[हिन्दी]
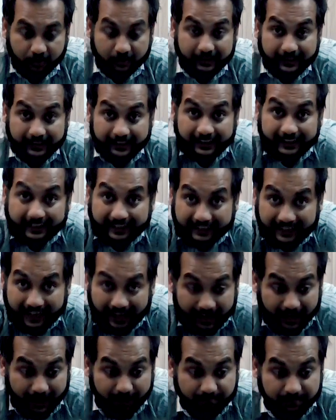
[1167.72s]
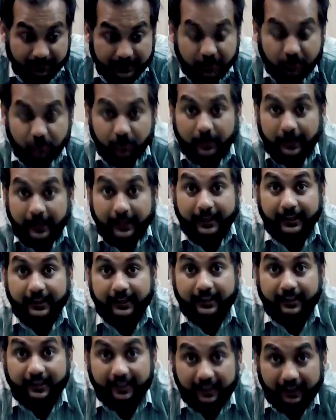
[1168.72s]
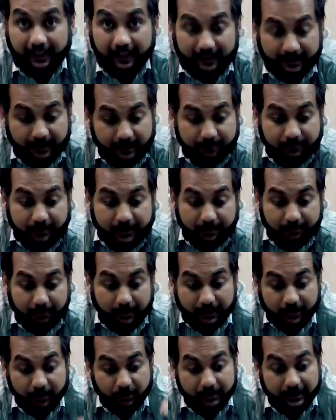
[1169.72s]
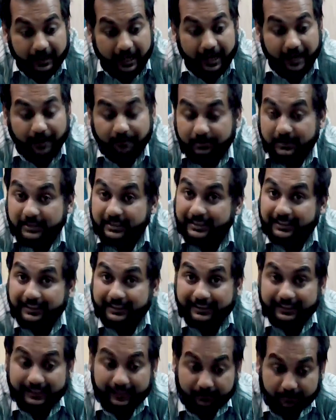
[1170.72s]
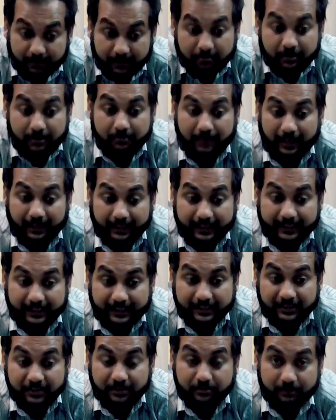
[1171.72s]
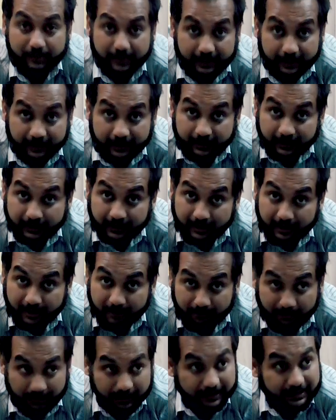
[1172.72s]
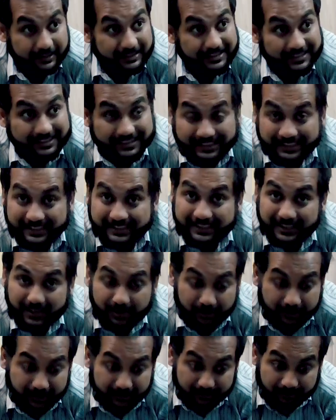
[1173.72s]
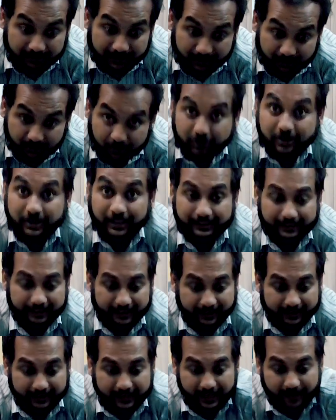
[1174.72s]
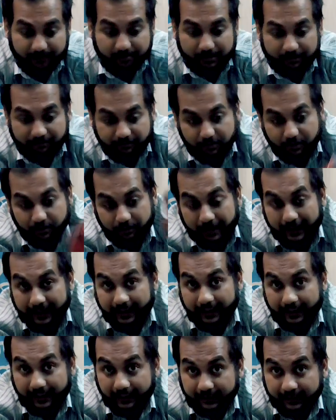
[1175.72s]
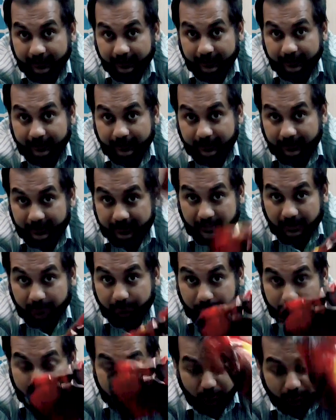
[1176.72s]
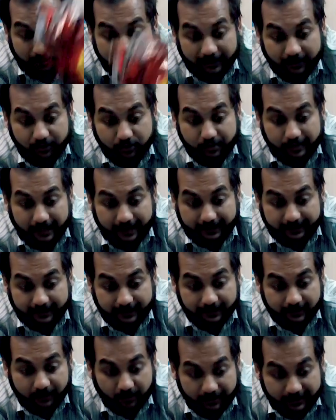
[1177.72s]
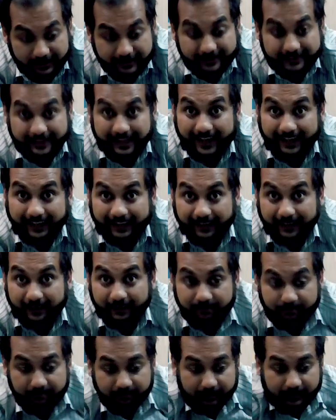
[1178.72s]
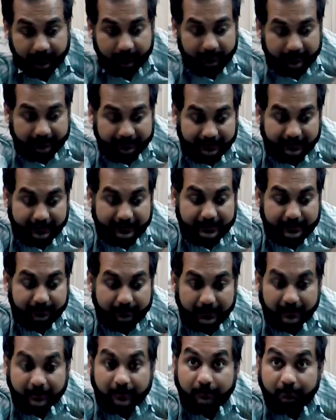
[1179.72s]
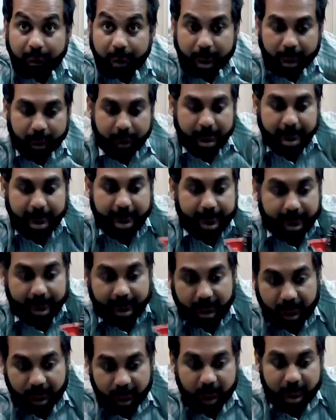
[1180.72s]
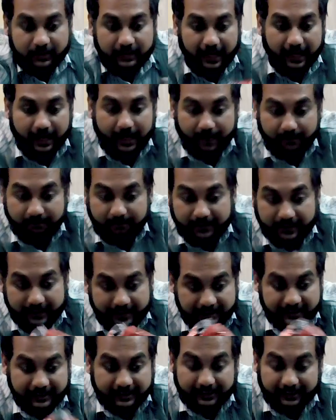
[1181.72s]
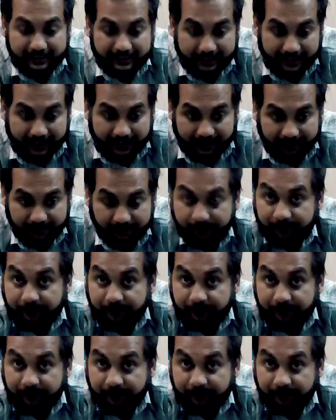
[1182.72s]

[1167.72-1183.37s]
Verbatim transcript: तो ये देखिए यहाँ भी जो है अगर आप देख पा रहे हो यहाँ भी जगह अभी भी बाकी है जिसमें पकड़ लीजिए तीन चार और कपड़े घुस सकते हैं यहाँ पे फुटवेयर है चप्पल जो मैंने घुसाया था और ये सैक है बेसिकली ये मेन कंपार्टमेंट है यहाँ भी एक जगह है